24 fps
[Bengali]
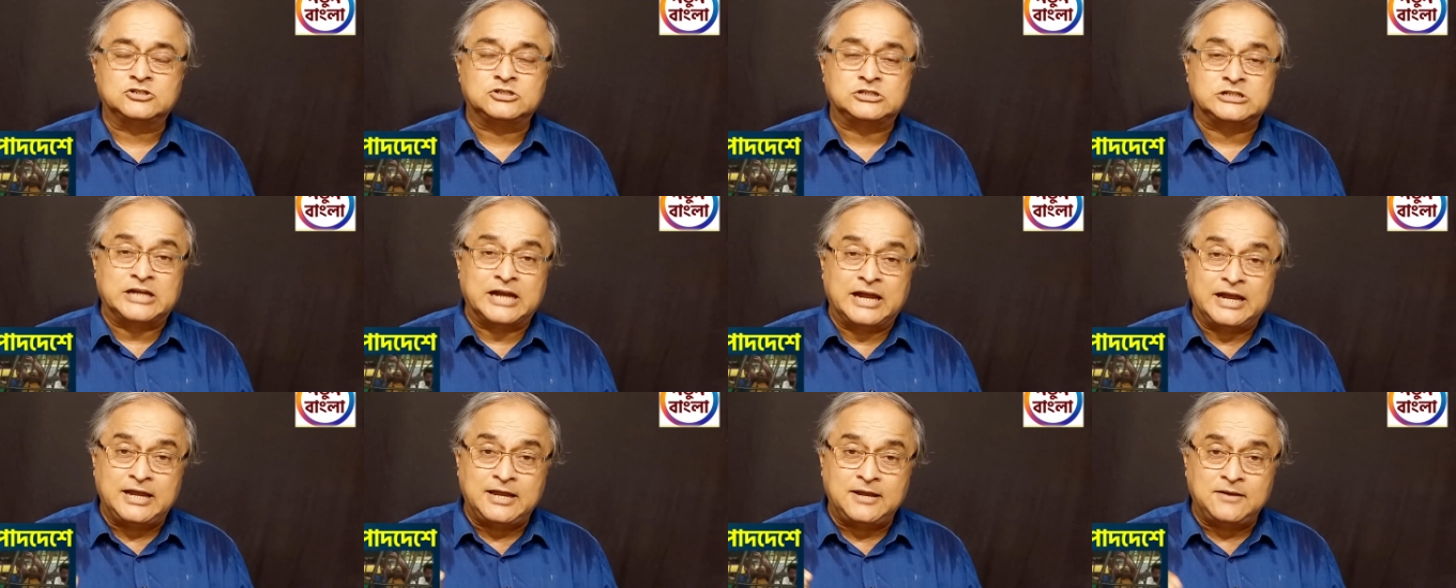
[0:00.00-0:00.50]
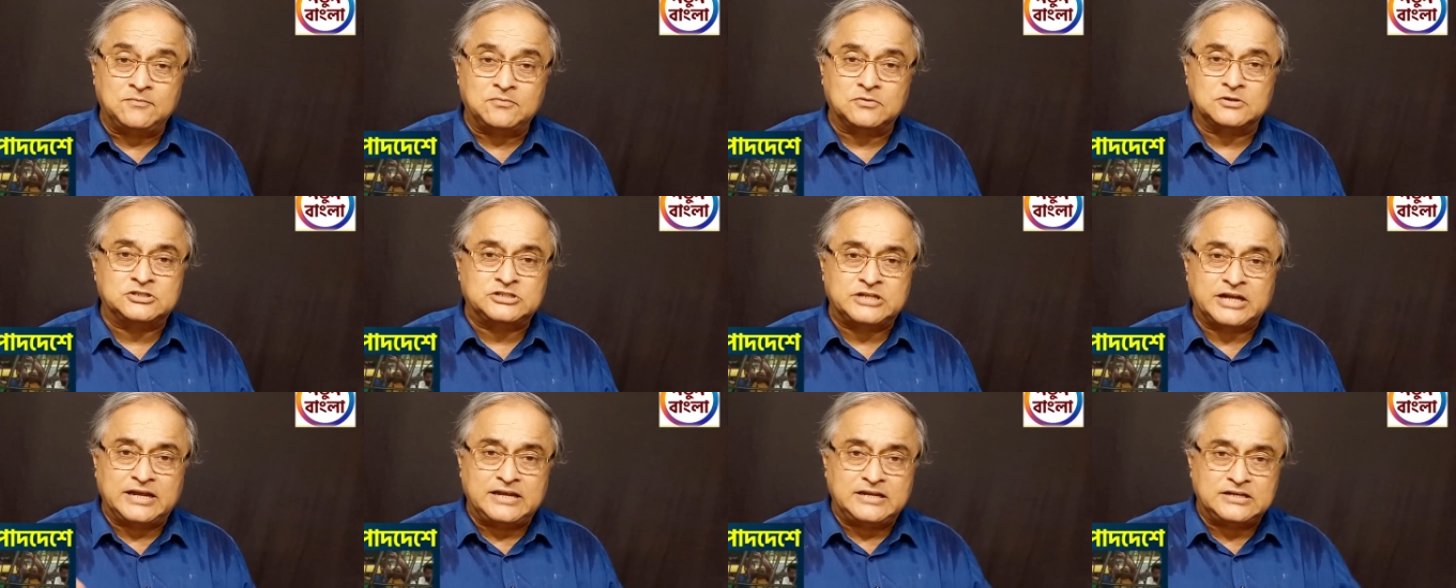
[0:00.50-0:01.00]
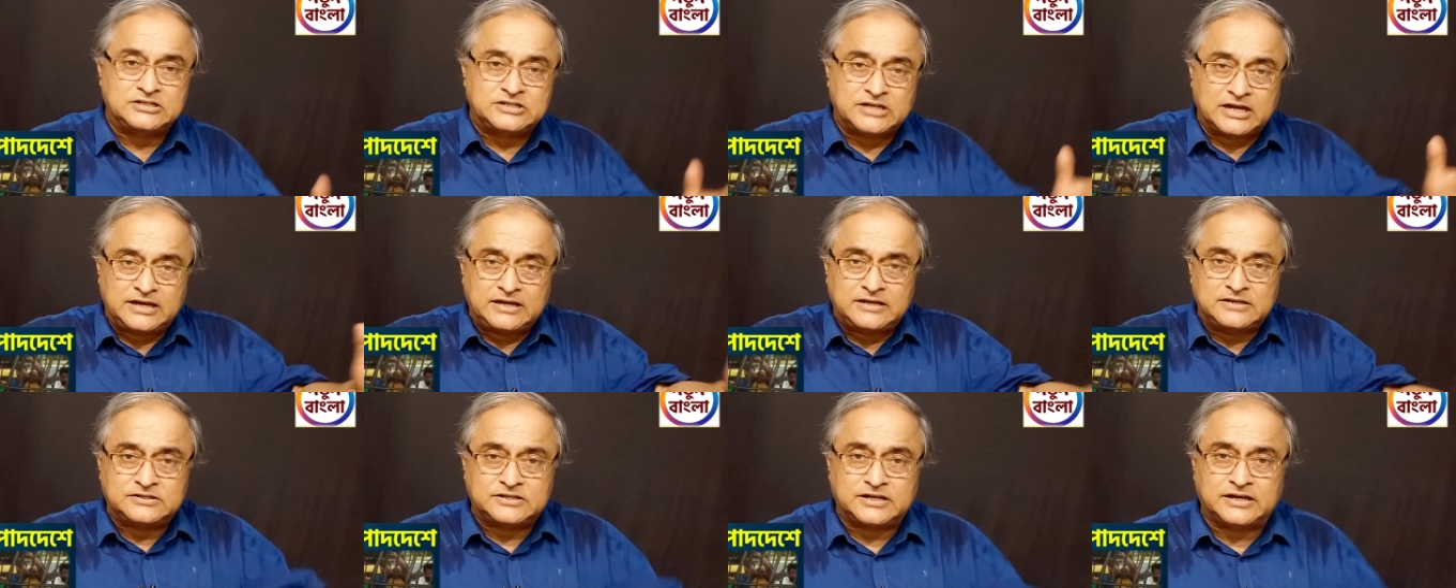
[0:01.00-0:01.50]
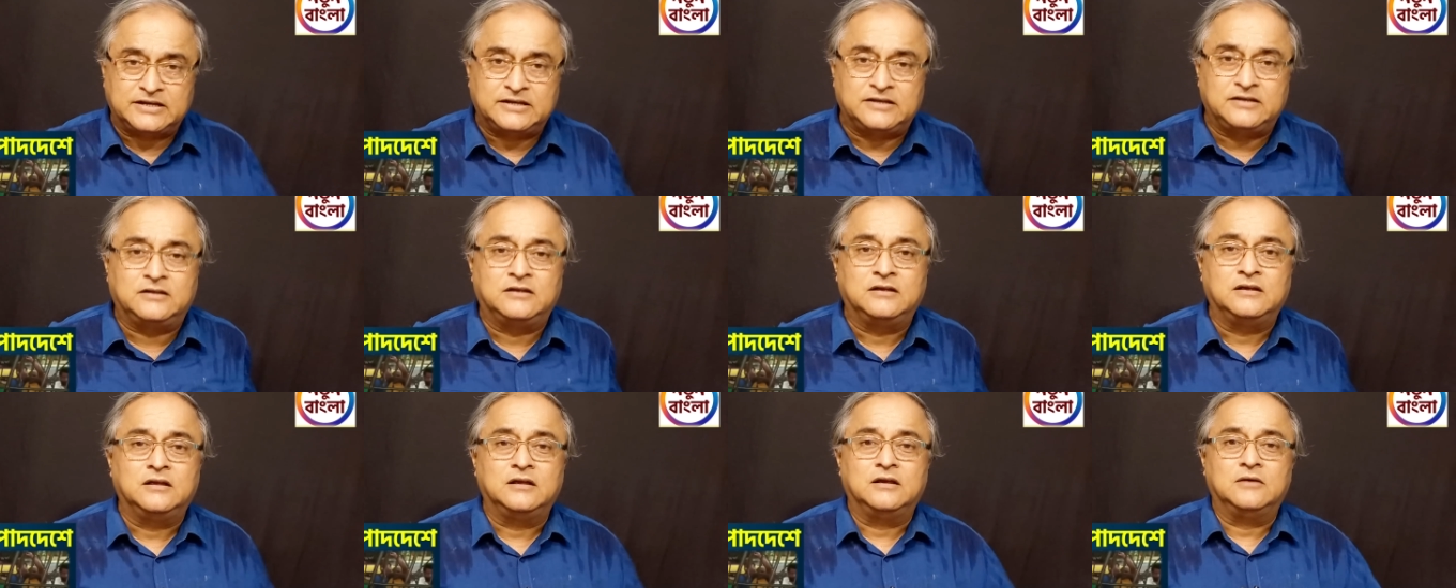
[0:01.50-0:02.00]
সেই সেই সেই সেই
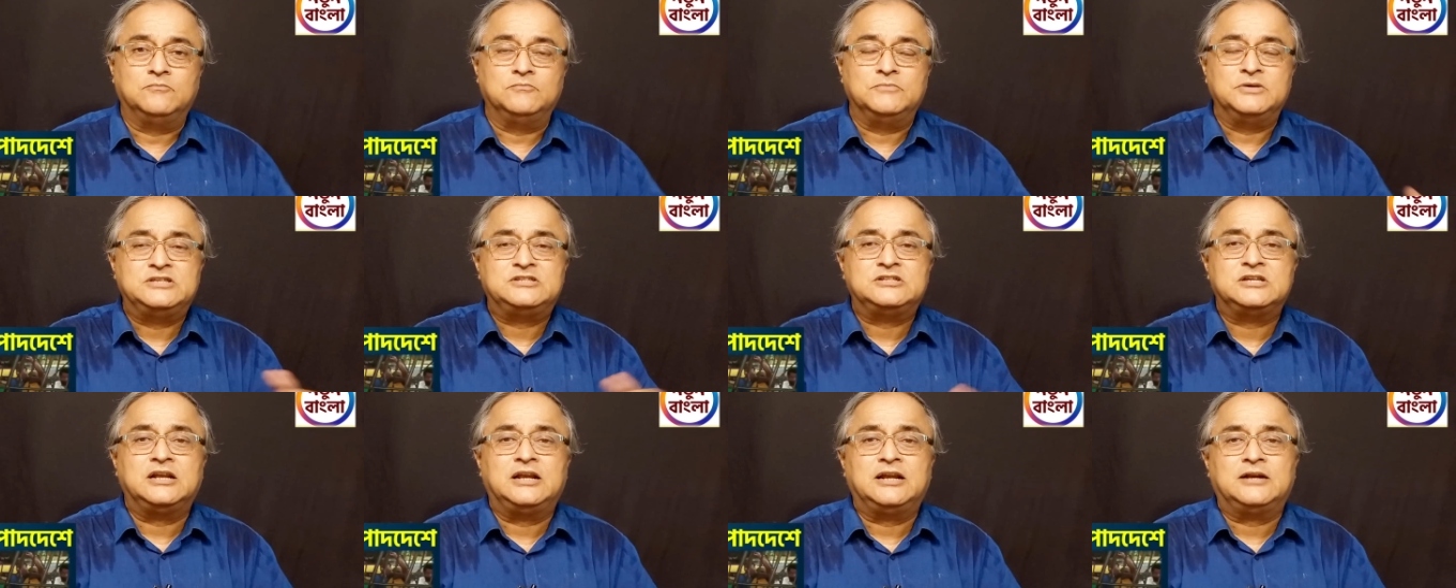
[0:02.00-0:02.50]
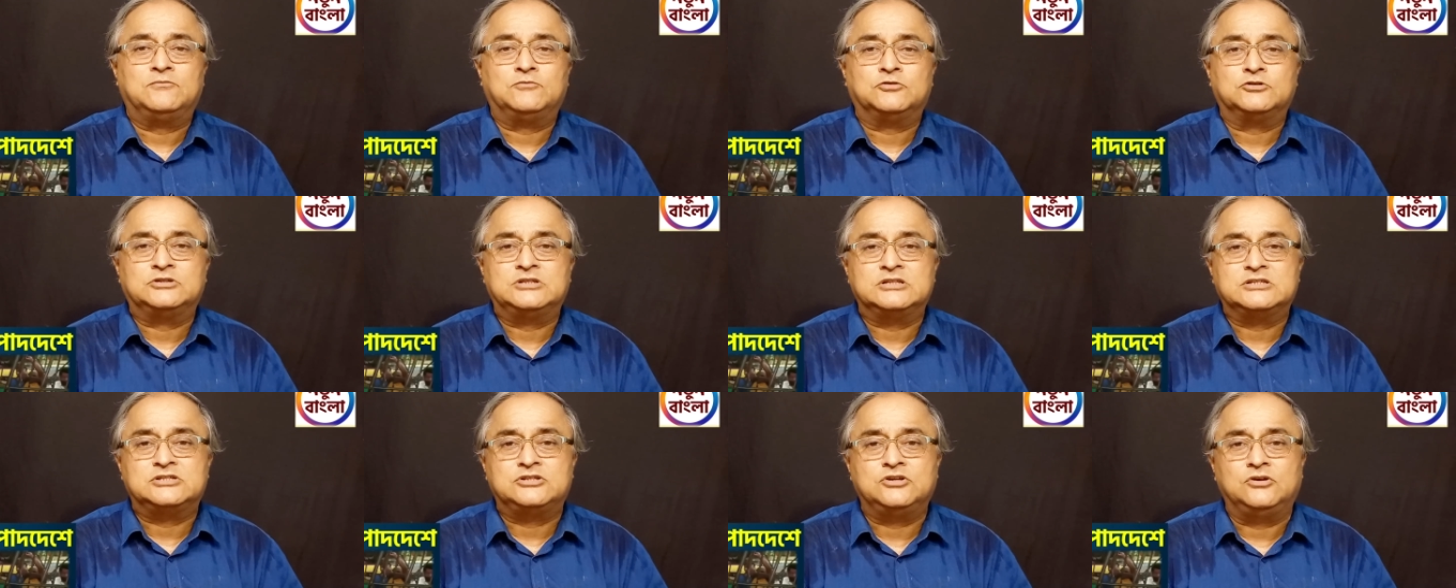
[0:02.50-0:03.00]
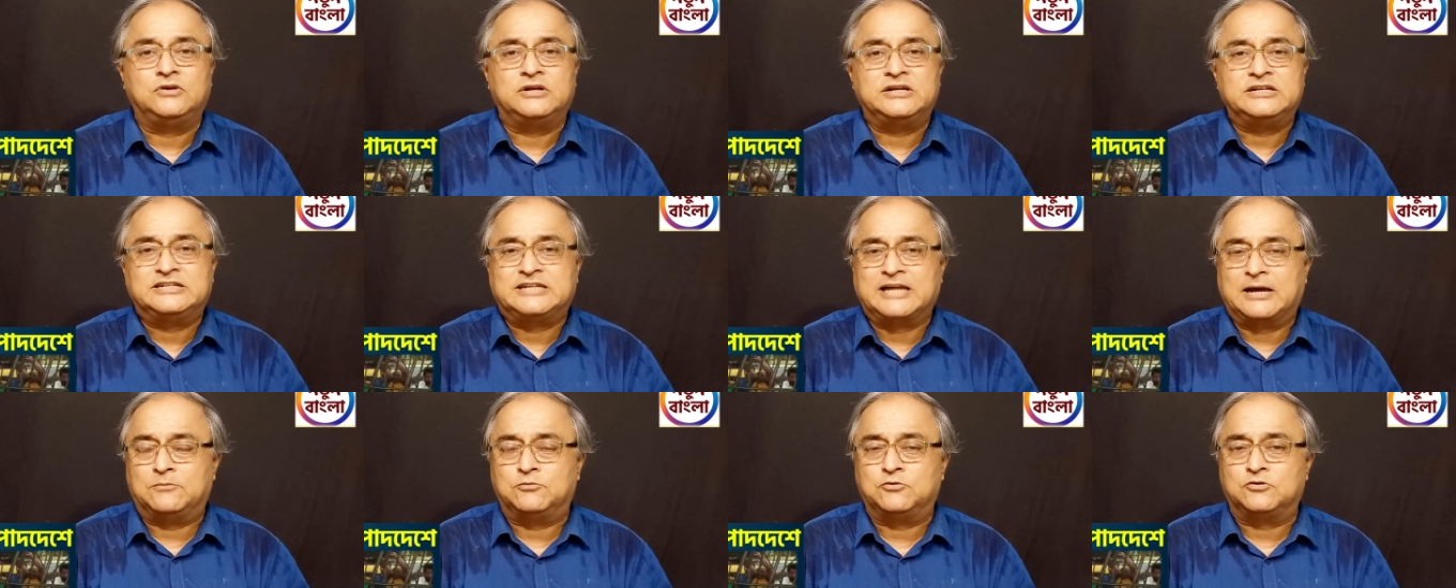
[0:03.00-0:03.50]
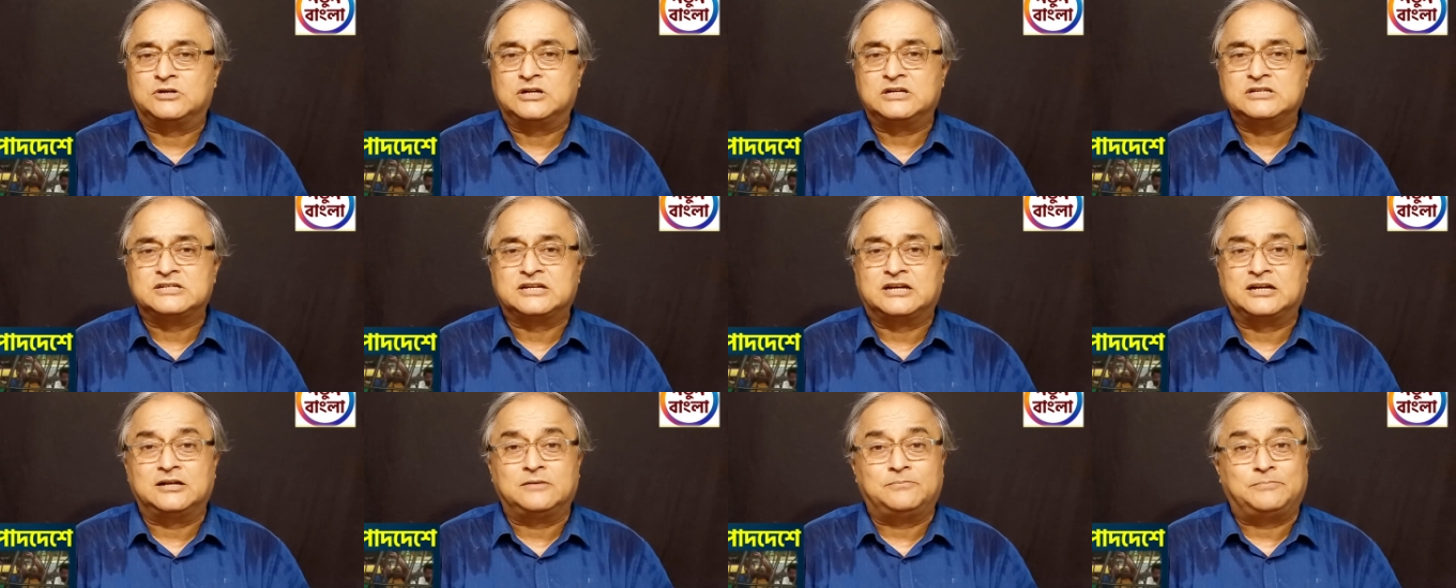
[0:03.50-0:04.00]
মিছিলের মধ্যে ছিল এই ট্যাবলোটা
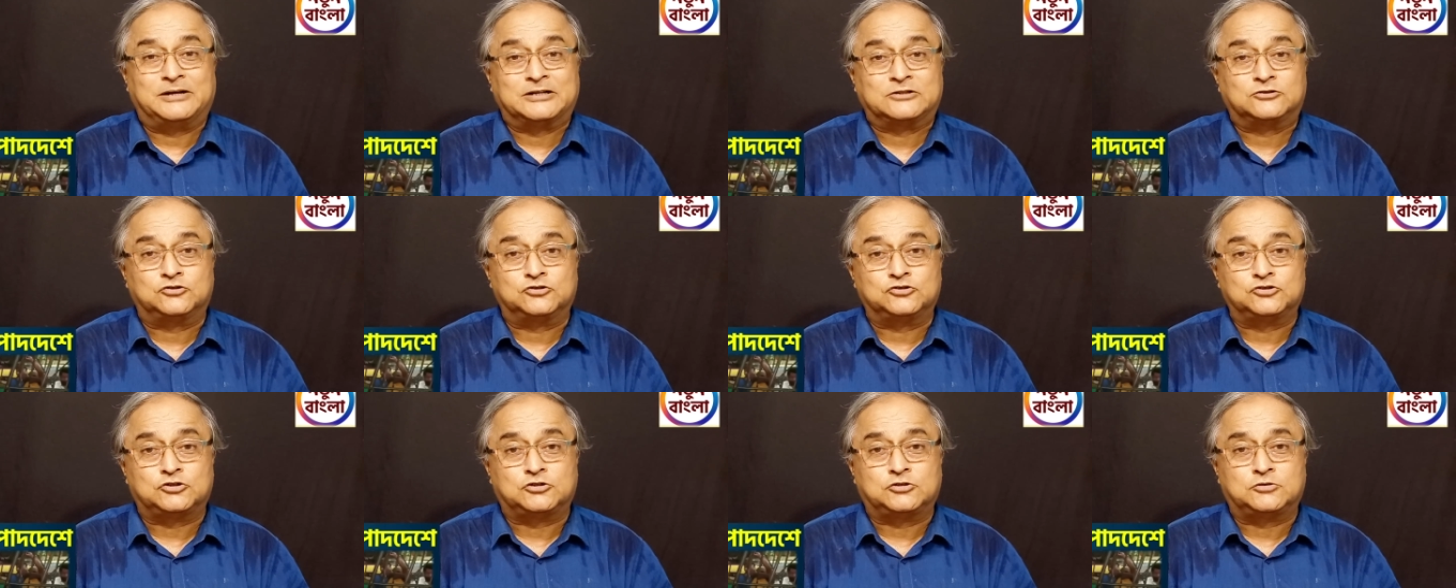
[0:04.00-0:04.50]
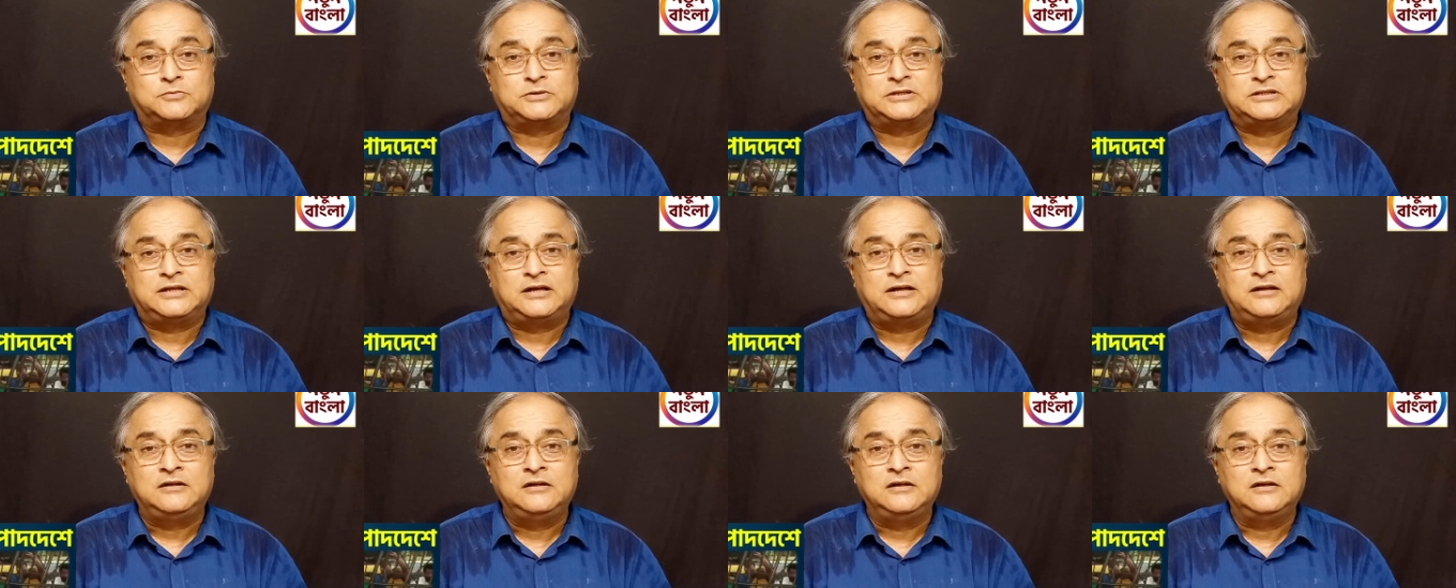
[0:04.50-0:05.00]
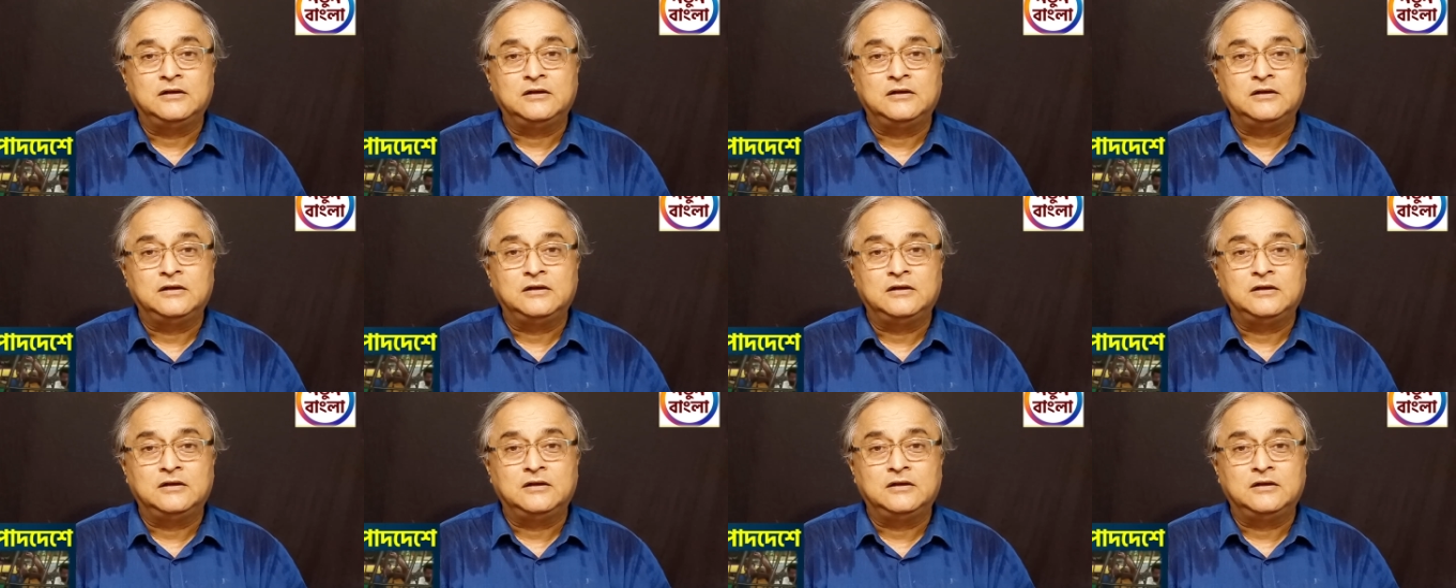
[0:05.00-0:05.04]
যেখানে পার্থ চট্টোপাধ্যায়